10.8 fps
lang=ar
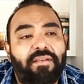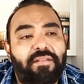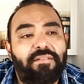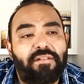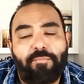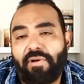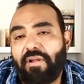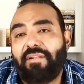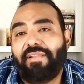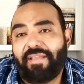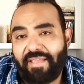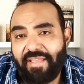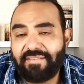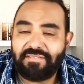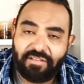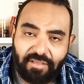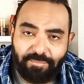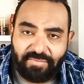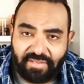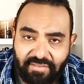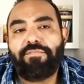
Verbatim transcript: ان المراه انعكاس لقيمتك